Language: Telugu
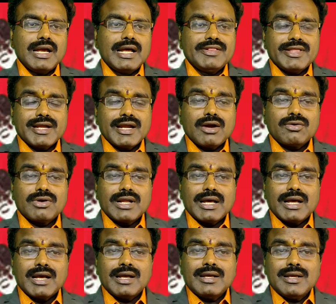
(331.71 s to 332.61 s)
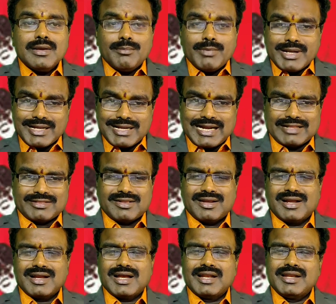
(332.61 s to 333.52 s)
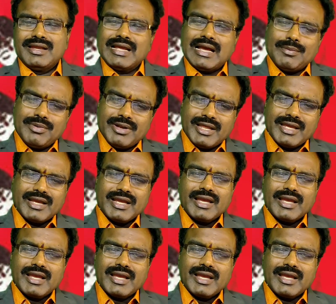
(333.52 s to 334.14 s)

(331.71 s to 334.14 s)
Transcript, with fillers: అంతేకాకుండా మరి కథలు కానీ అభినయ